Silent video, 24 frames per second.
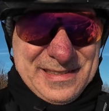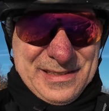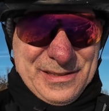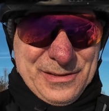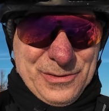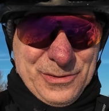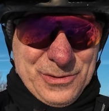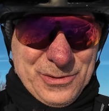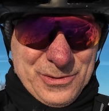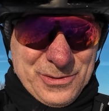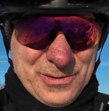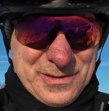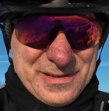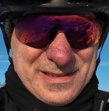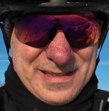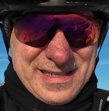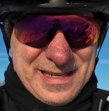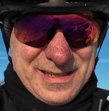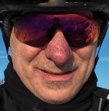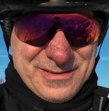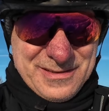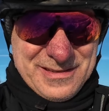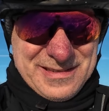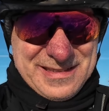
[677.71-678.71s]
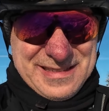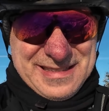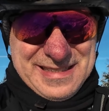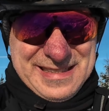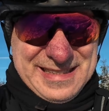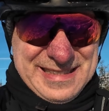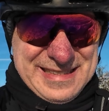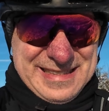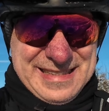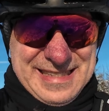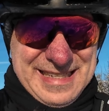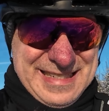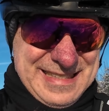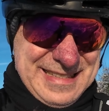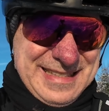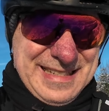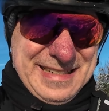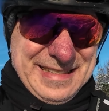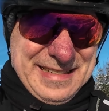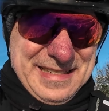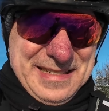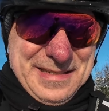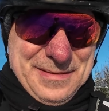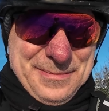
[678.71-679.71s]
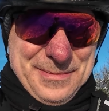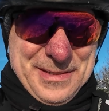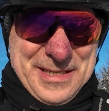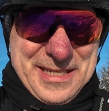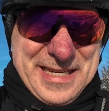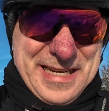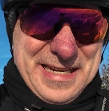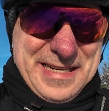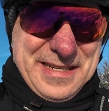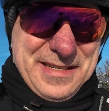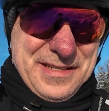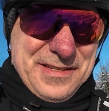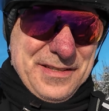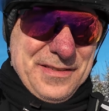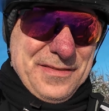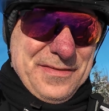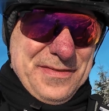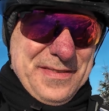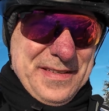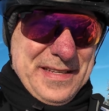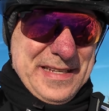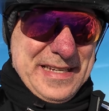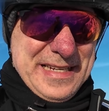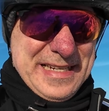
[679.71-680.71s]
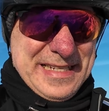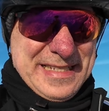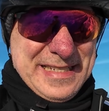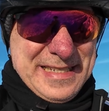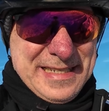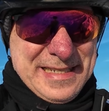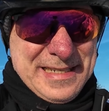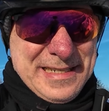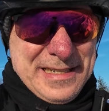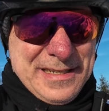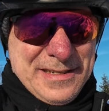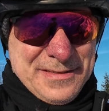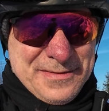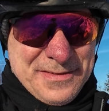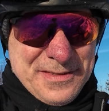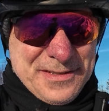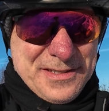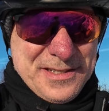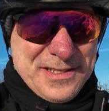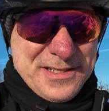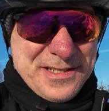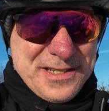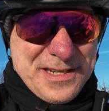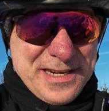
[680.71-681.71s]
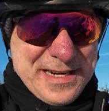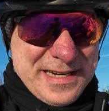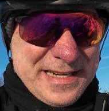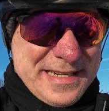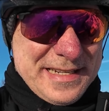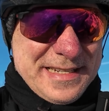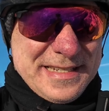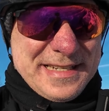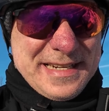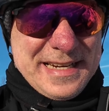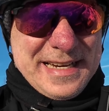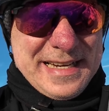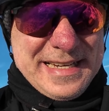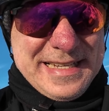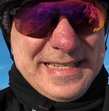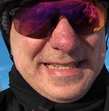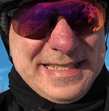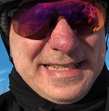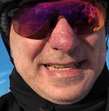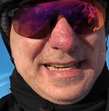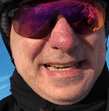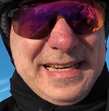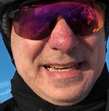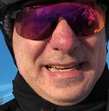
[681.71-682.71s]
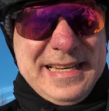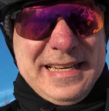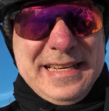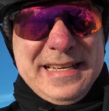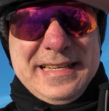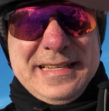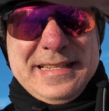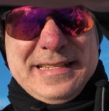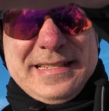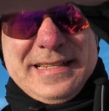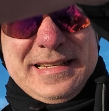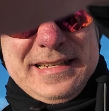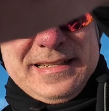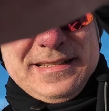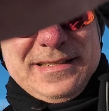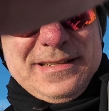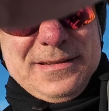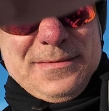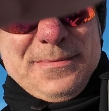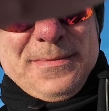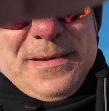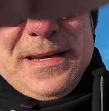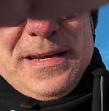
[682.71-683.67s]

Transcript: So, und da uns das ja hier mit der Action 4 von DJI nicht reicht, dachte ich